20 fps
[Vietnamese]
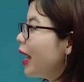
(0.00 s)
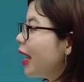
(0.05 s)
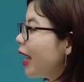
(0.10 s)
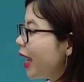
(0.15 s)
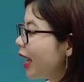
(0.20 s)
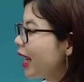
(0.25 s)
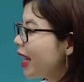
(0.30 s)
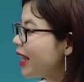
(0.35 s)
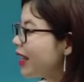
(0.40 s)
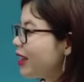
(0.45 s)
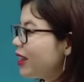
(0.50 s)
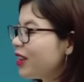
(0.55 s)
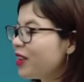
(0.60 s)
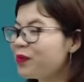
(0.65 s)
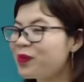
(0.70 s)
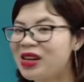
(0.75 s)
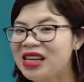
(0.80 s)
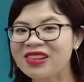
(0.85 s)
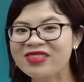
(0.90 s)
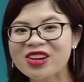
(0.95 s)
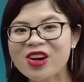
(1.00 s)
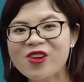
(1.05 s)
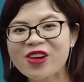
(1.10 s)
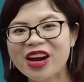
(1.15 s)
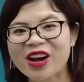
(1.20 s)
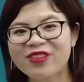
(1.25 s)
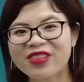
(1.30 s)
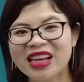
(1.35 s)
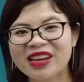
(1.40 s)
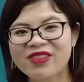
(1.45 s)
Hay 15 câu
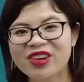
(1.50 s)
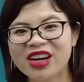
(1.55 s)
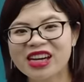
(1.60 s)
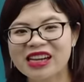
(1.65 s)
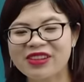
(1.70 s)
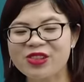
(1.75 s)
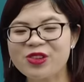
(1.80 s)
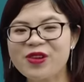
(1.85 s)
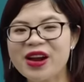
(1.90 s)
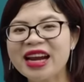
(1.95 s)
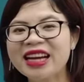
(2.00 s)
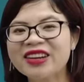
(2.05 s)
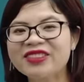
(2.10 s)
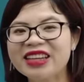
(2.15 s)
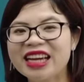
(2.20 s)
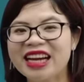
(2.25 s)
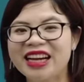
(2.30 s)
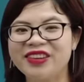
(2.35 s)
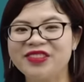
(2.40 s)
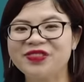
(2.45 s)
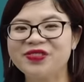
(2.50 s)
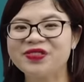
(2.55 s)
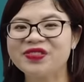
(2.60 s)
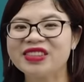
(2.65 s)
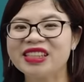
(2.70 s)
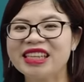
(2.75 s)
ngày hôm nay mọi người làm đúng hết không nhỉ?